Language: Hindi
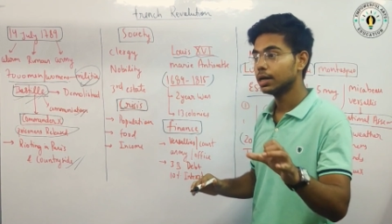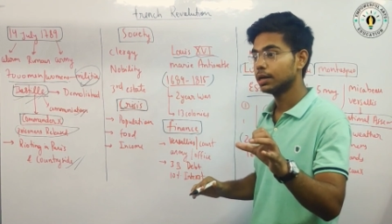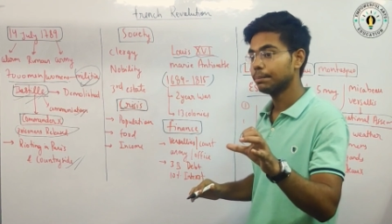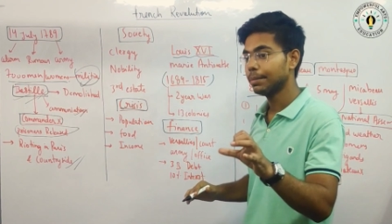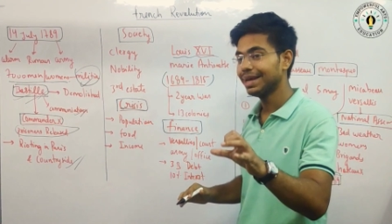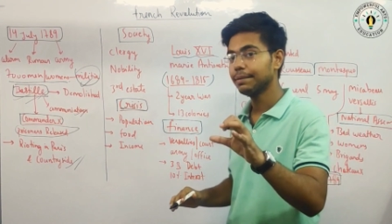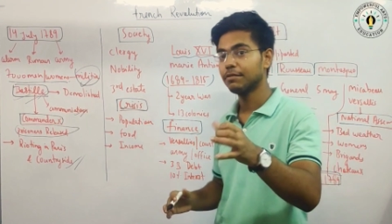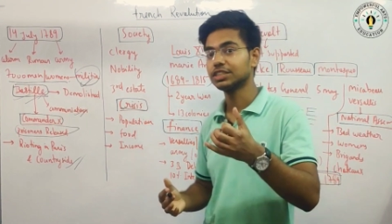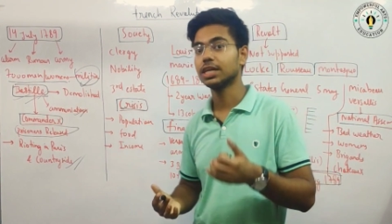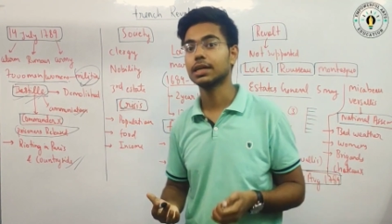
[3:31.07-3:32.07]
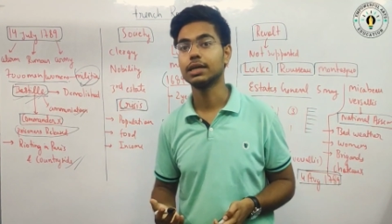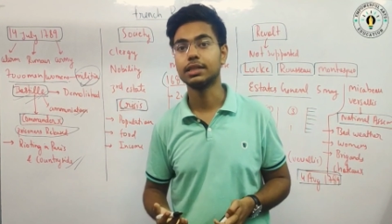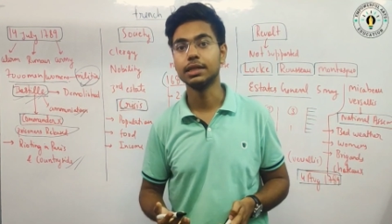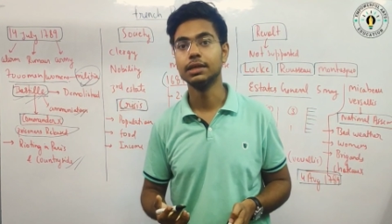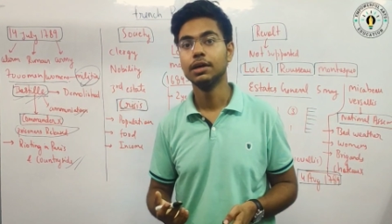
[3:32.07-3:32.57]
मेन वजह क्या थी
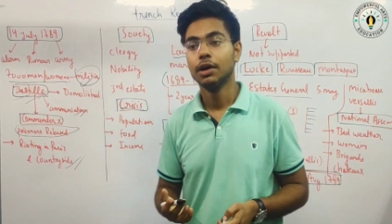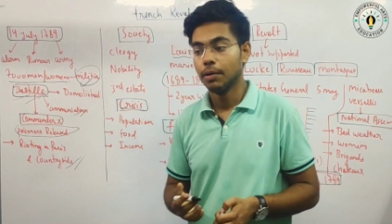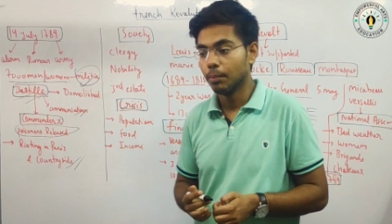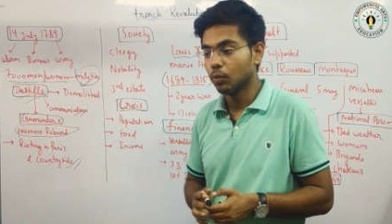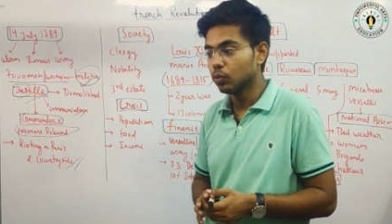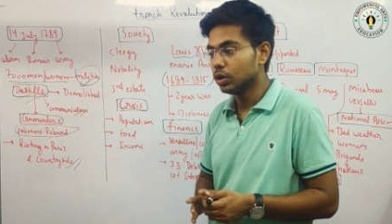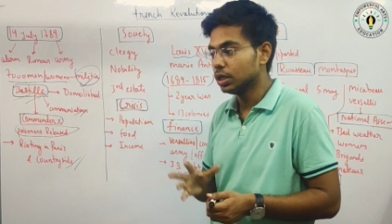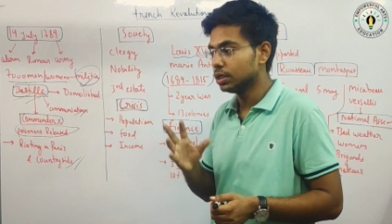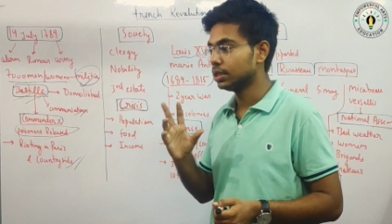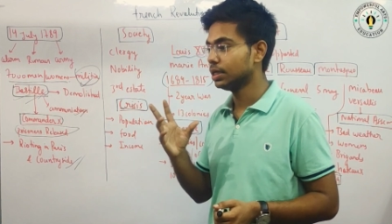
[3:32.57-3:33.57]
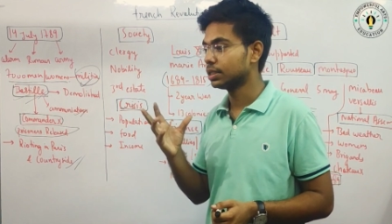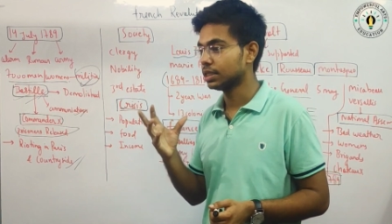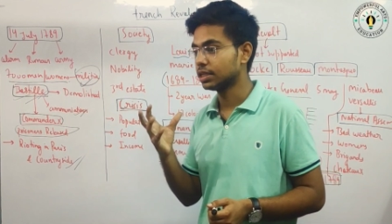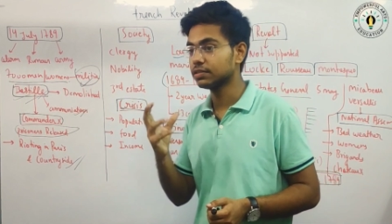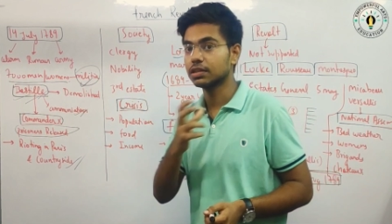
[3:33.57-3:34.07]
मूल एक
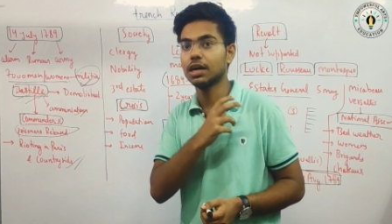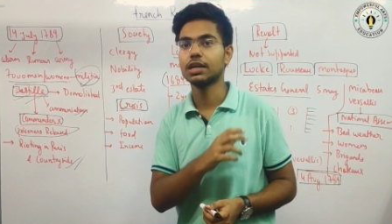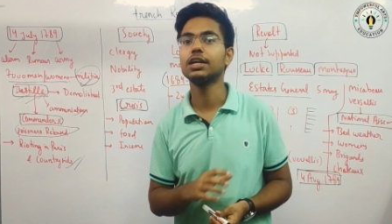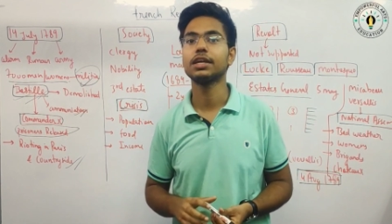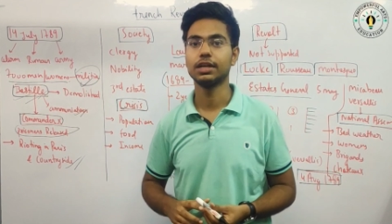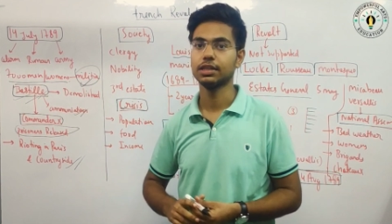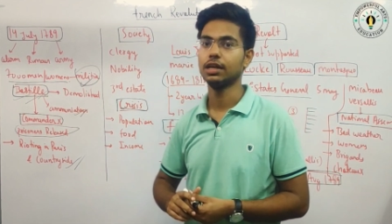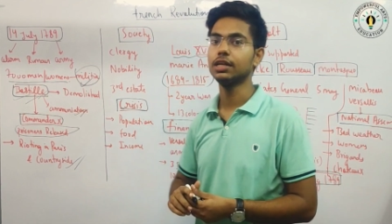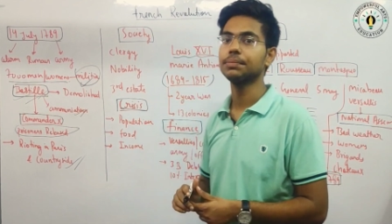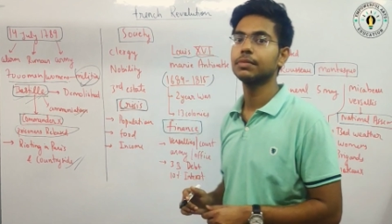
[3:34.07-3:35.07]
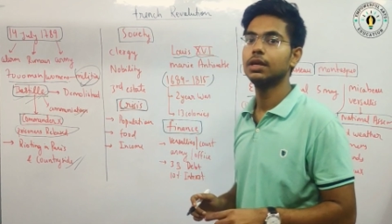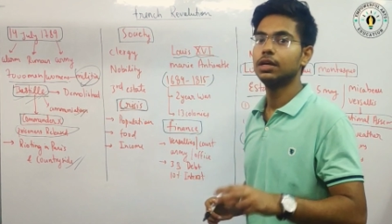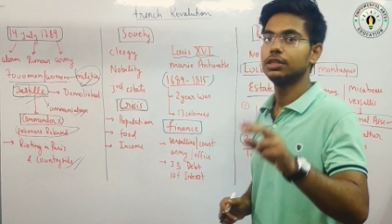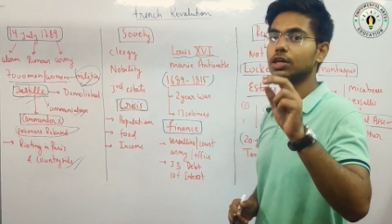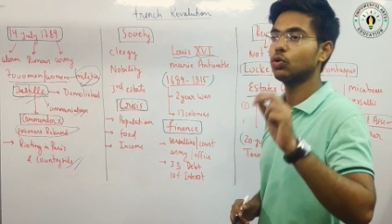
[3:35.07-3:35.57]
तरीके से कारण क्या था है ना
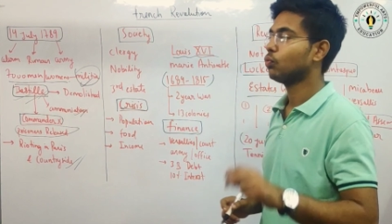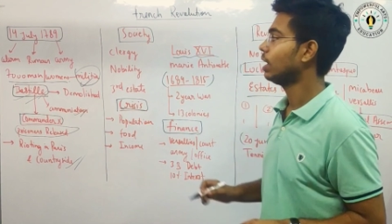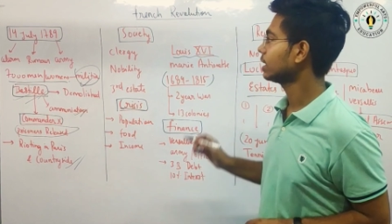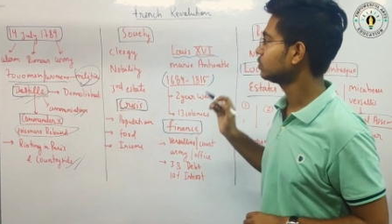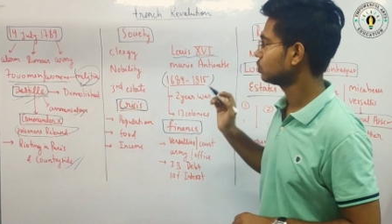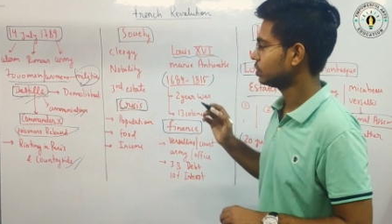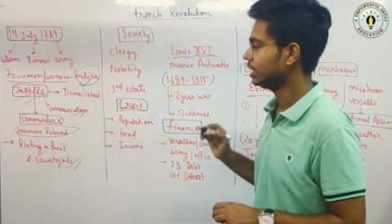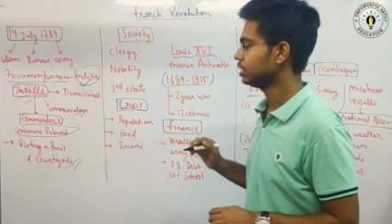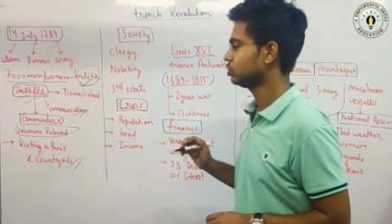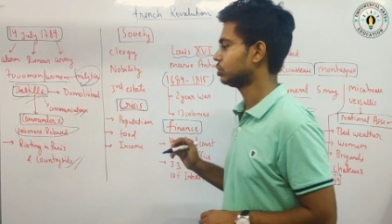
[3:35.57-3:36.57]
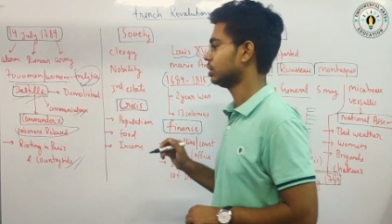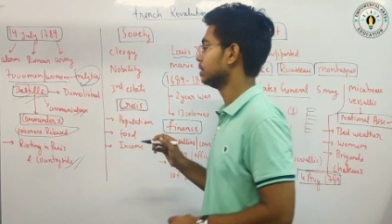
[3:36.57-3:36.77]
देखो वहाँ की सोसाइटी जो थी